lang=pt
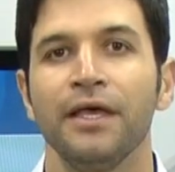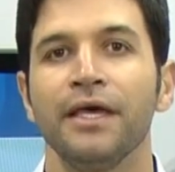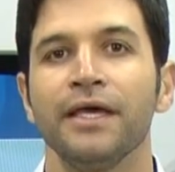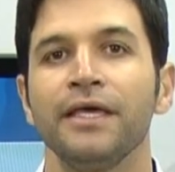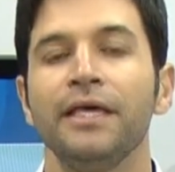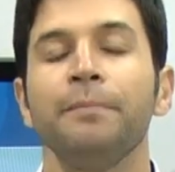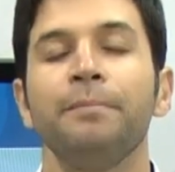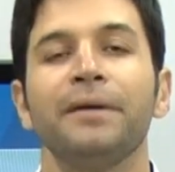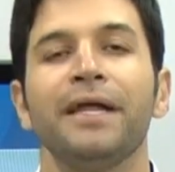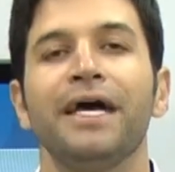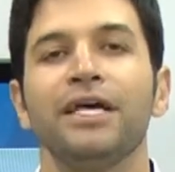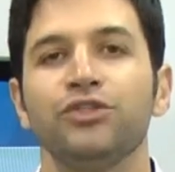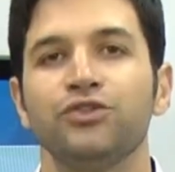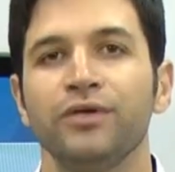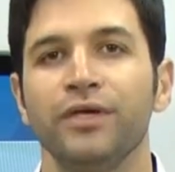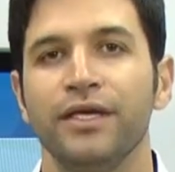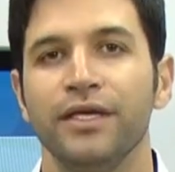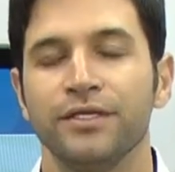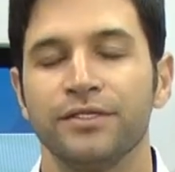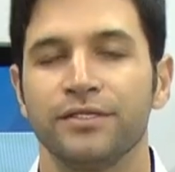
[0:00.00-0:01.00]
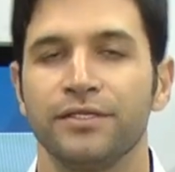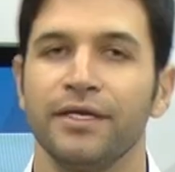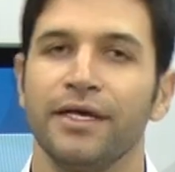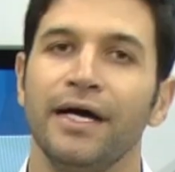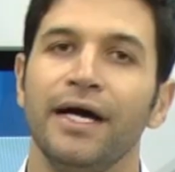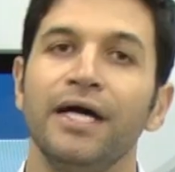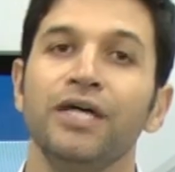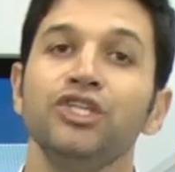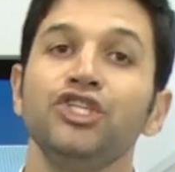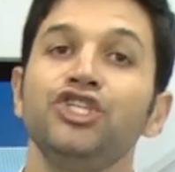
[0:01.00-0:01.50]
Que prazo é esse?
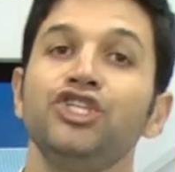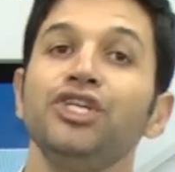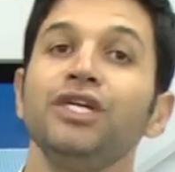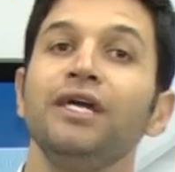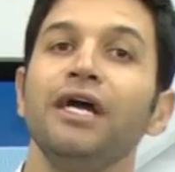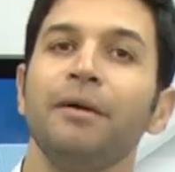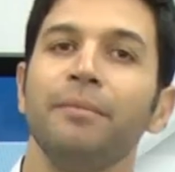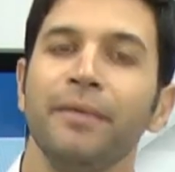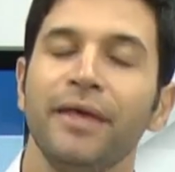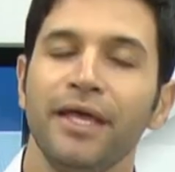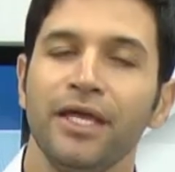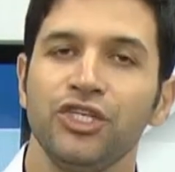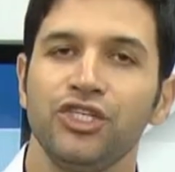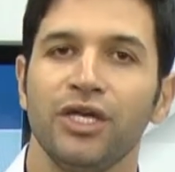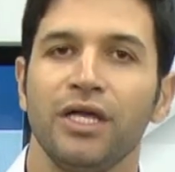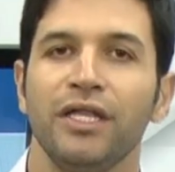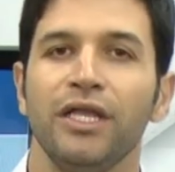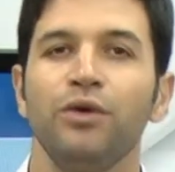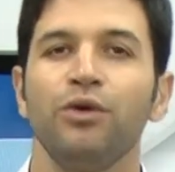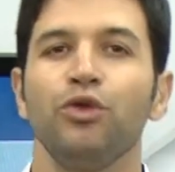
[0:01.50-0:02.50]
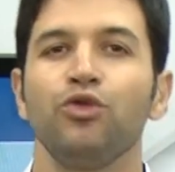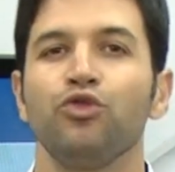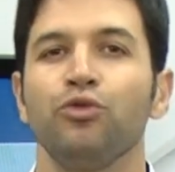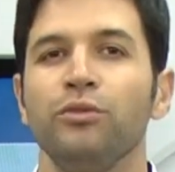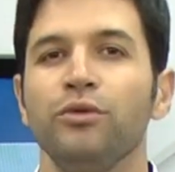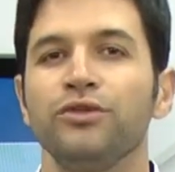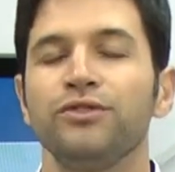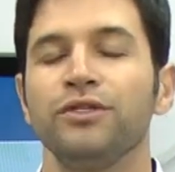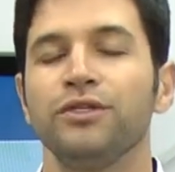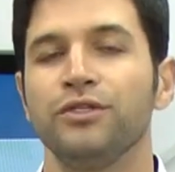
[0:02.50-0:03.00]
Antigamente, a Lei
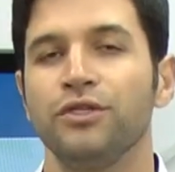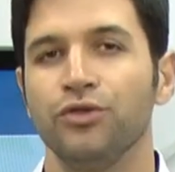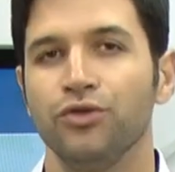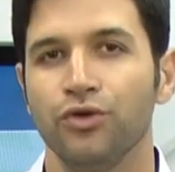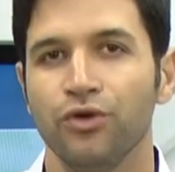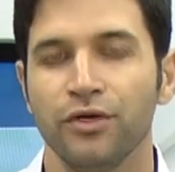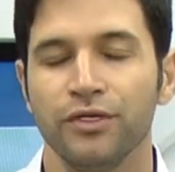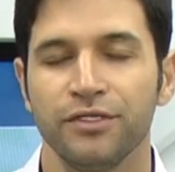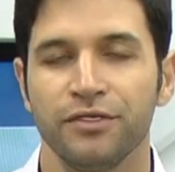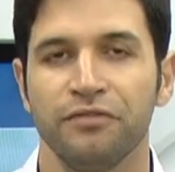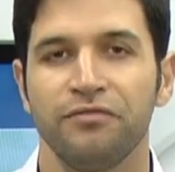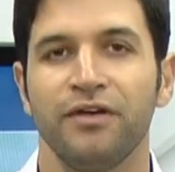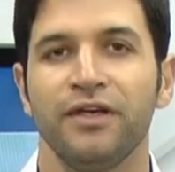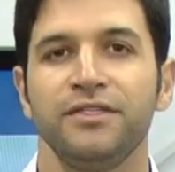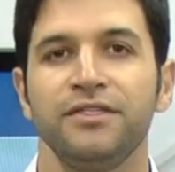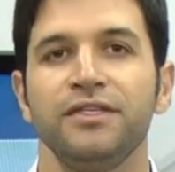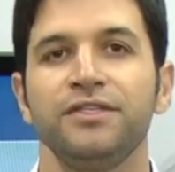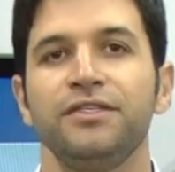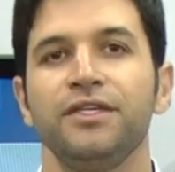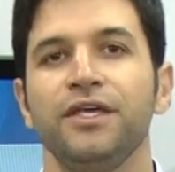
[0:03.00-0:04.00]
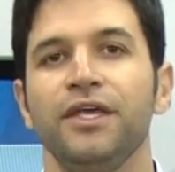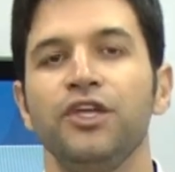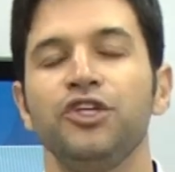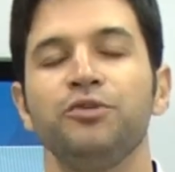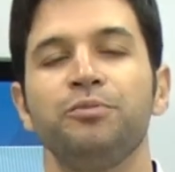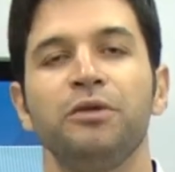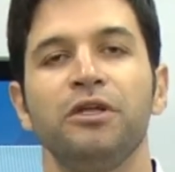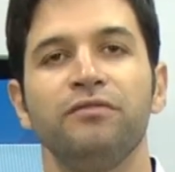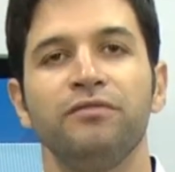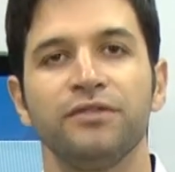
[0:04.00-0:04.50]
8.112 fazia a
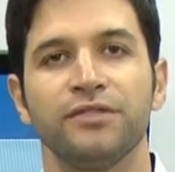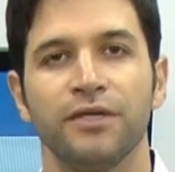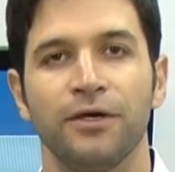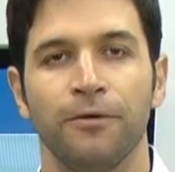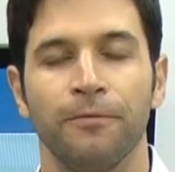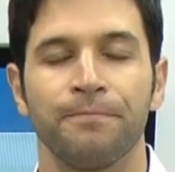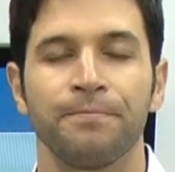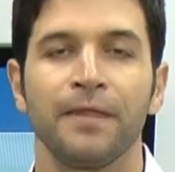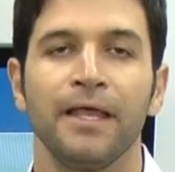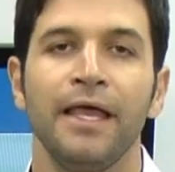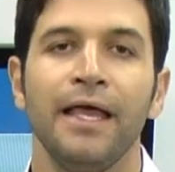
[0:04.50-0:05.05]
seguinte previsão.